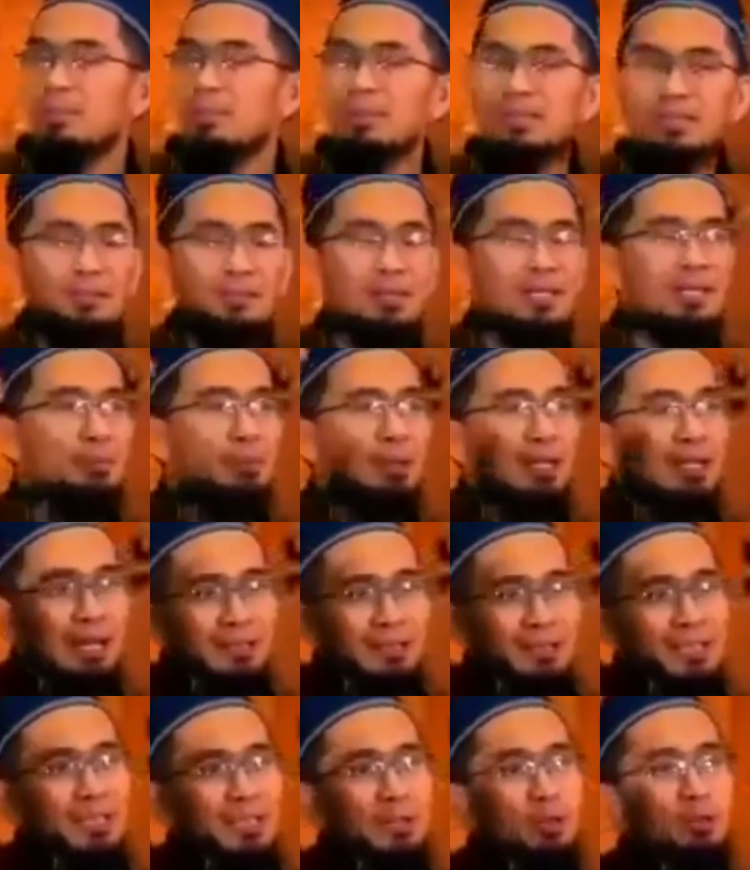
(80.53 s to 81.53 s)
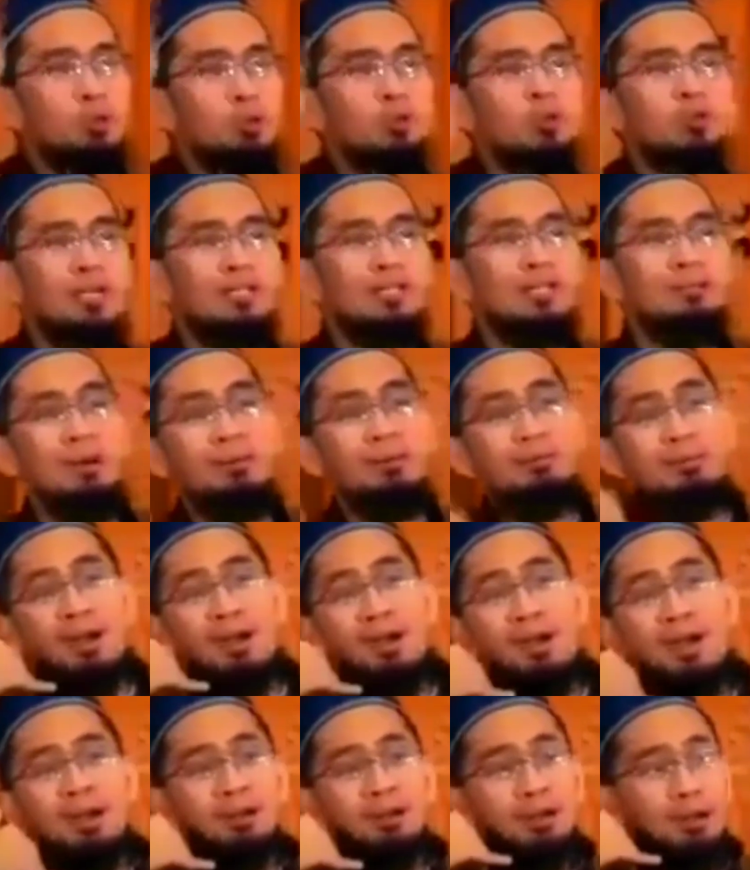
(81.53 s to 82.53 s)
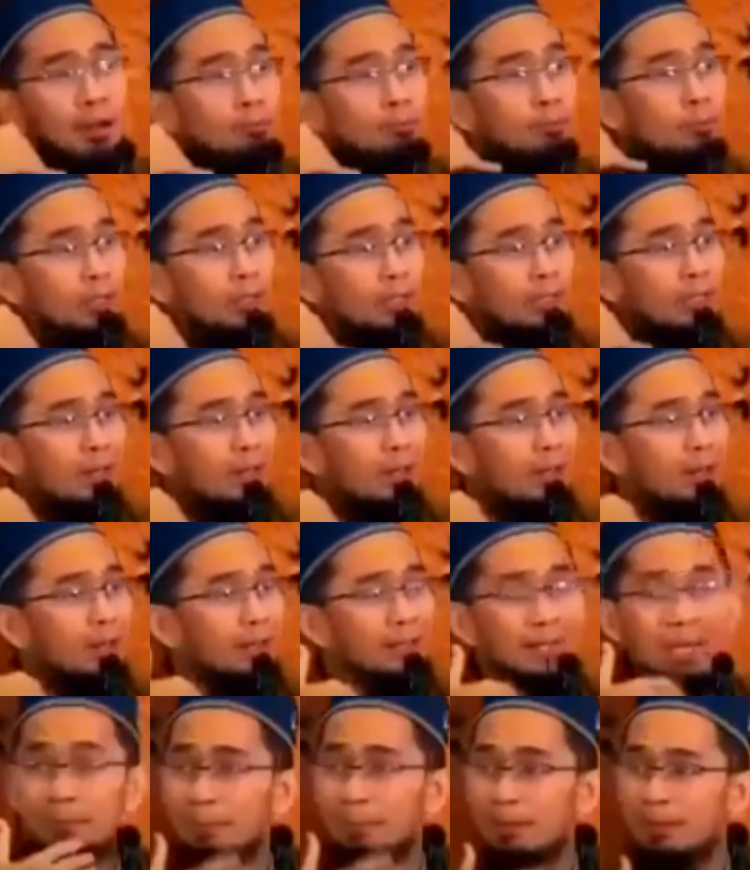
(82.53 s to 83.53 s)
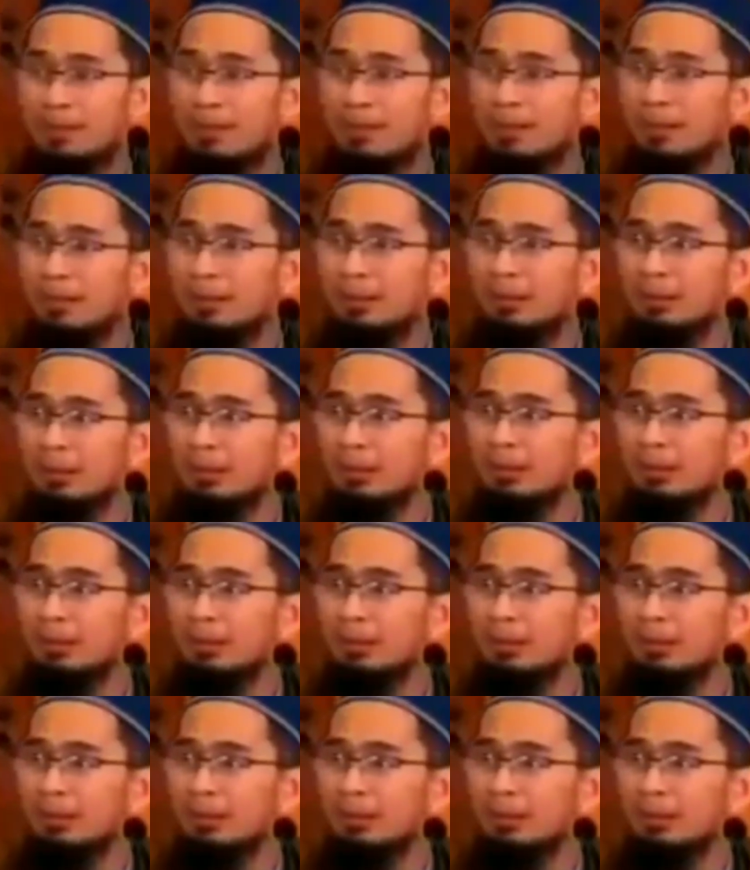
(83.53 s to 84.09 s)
Tiba-tiba dia berkata di ujung sana, Mama, Alhamdulillah, kenapa nak?